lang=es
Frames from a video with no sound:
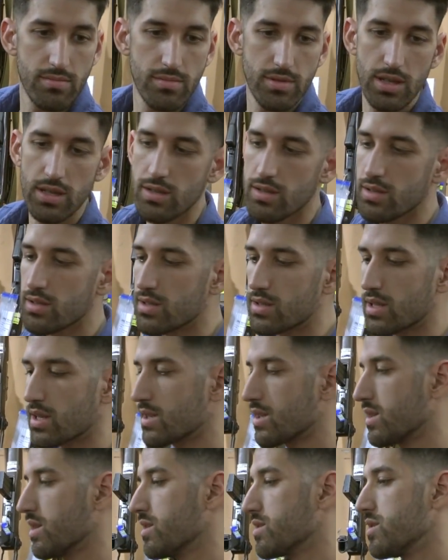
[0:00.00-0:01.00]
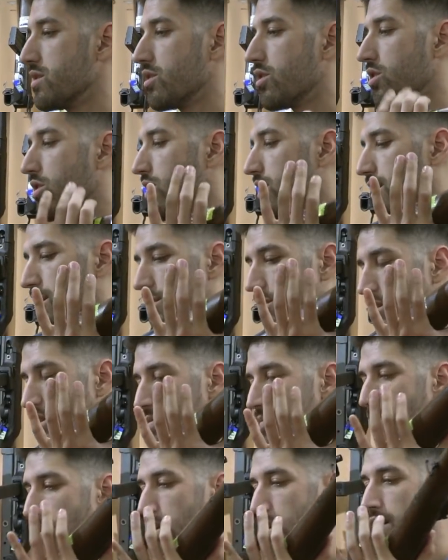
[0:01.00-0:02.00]
375 Joran y Joran,
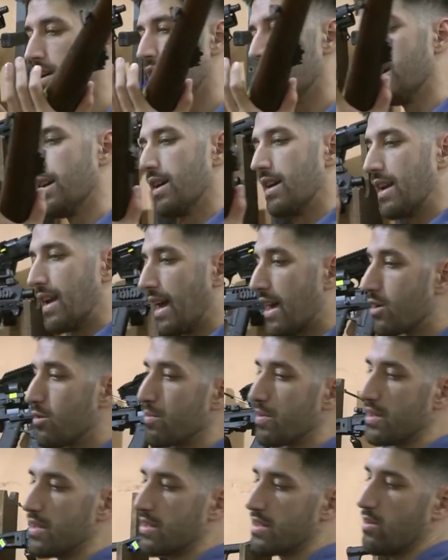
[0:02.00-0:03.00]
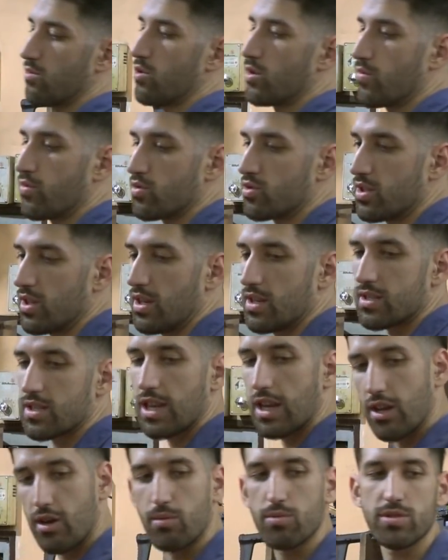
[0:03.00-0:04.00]
Quedaron pendientes algunos fusiles,
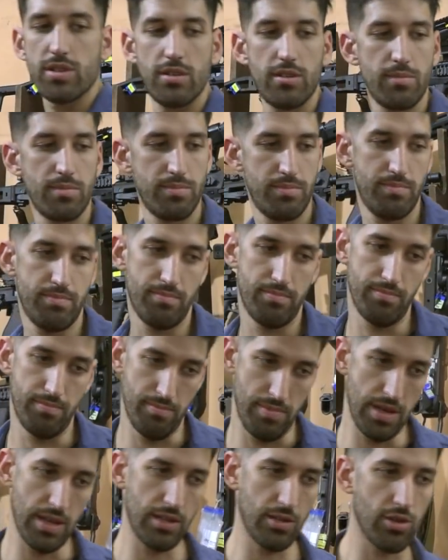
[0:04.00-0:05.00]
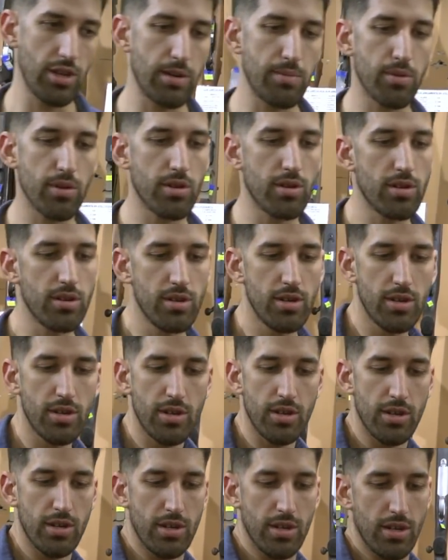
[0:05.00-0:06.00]
ya vamos a ir viendo de a poco.
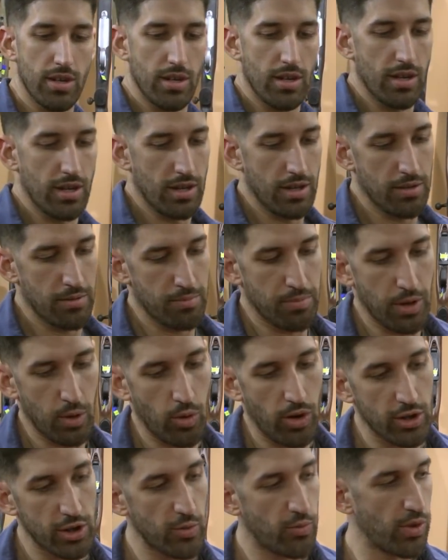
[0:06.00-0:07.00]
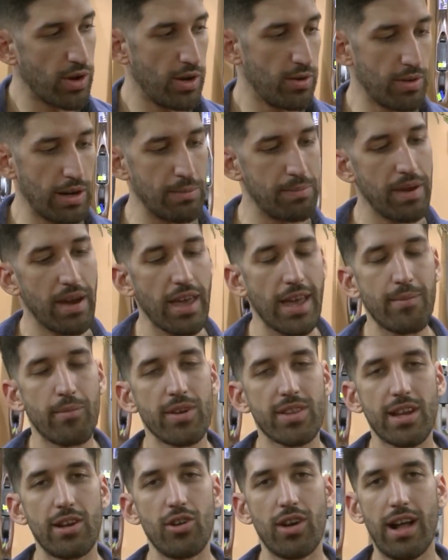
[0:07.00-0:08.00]
Pero bueno, esto fue una pequeña
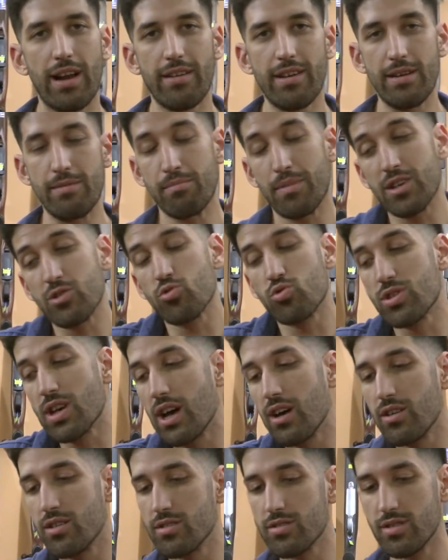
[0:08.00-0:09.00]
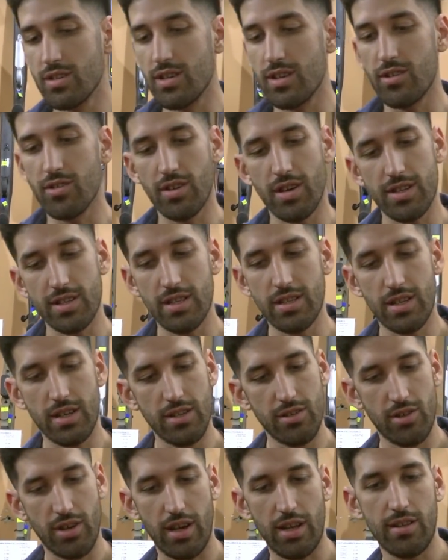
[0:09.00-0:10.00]
muestra de los calibres más usados en lo que es el
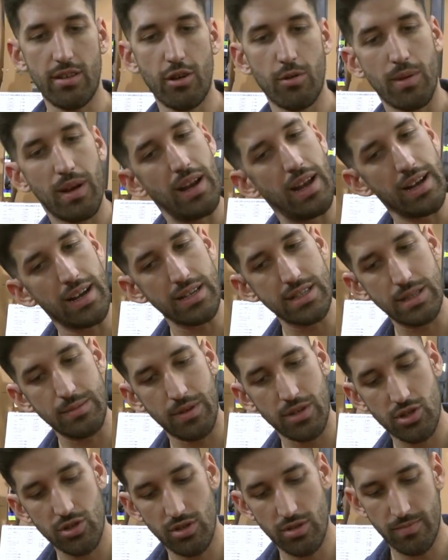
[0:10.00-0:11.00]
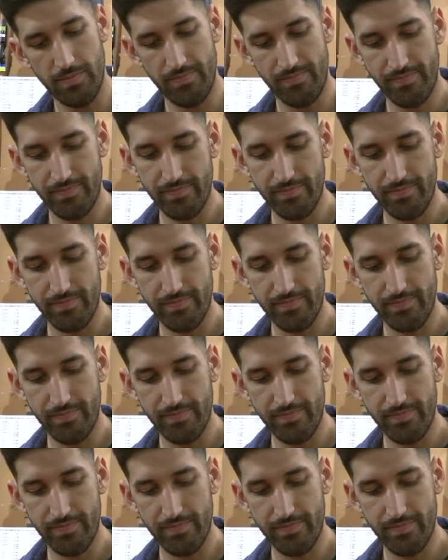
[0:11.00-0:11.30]
territorio argentino para la Casa Mayor